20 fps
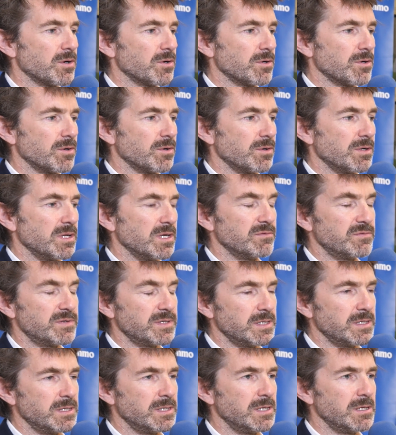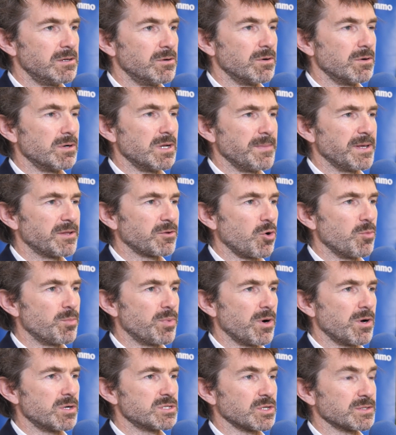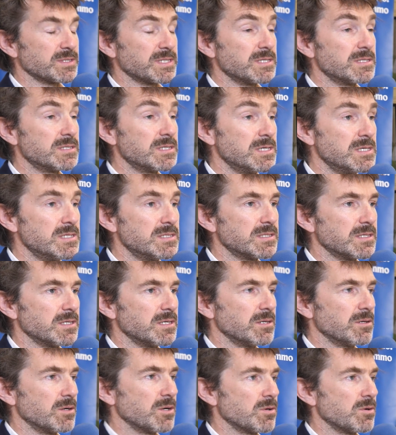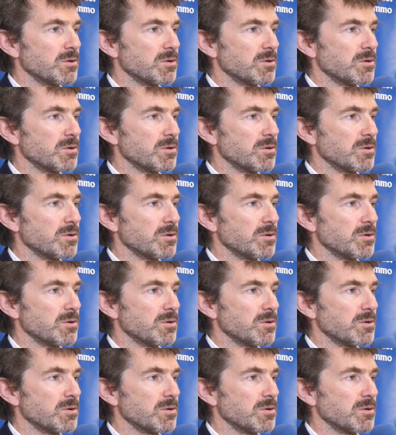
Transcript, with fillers: euh, les villes, les métropoles s'en saisissent. Et